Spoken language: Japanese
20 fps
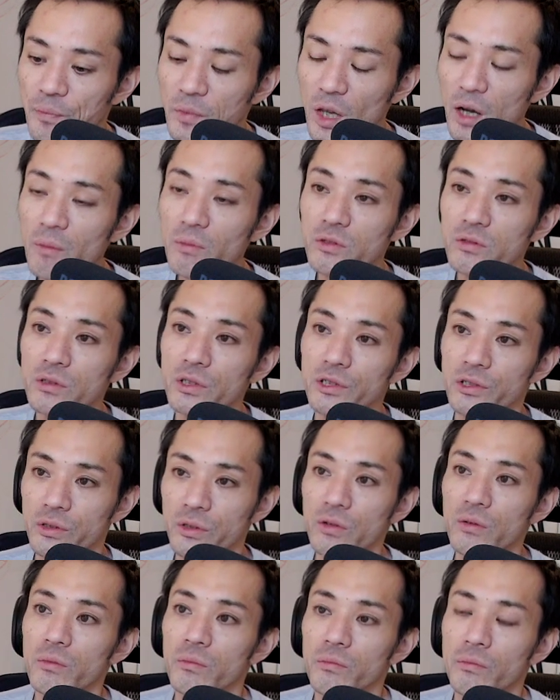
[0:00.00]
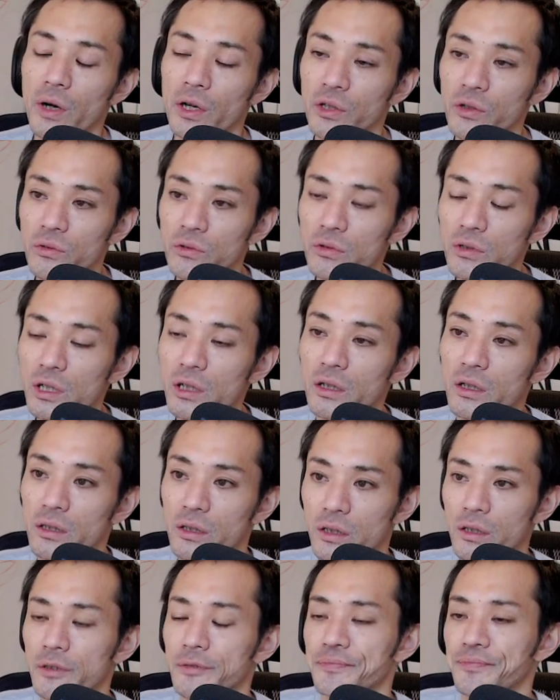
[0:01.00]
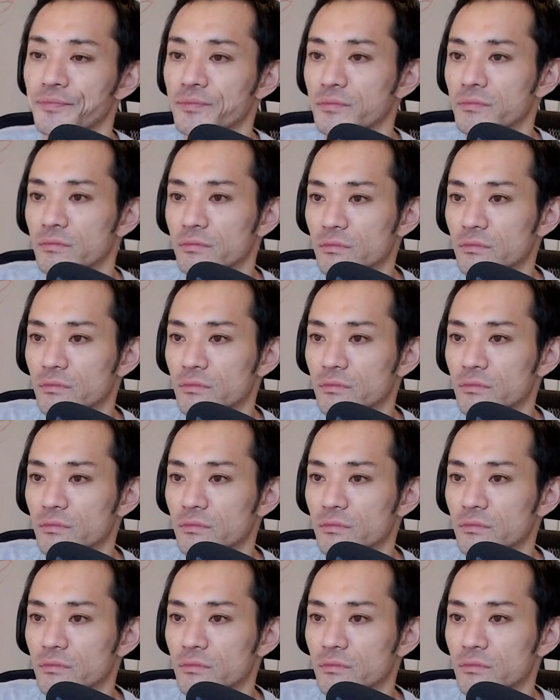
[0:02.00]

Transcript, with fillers: 多分ですよ。まあ世の中で